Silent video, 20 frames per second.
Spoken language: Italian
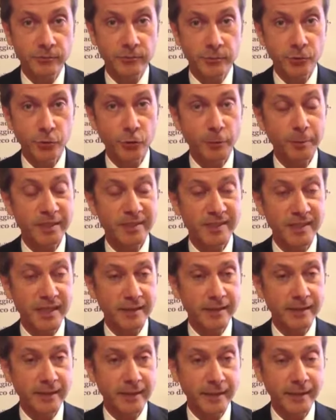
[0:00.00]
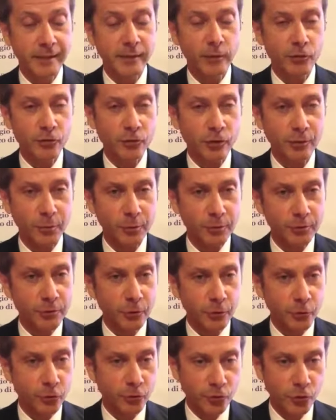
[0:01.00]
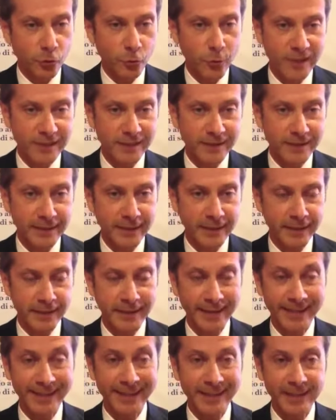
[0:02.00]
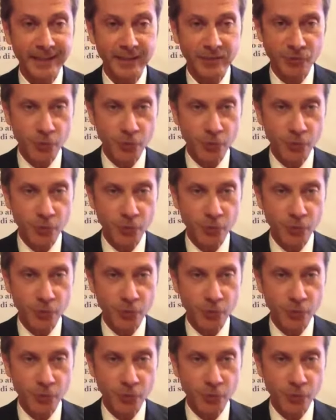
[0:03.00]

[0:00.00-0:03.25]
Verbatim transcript: sono passate nel nostro mondo non so quante ere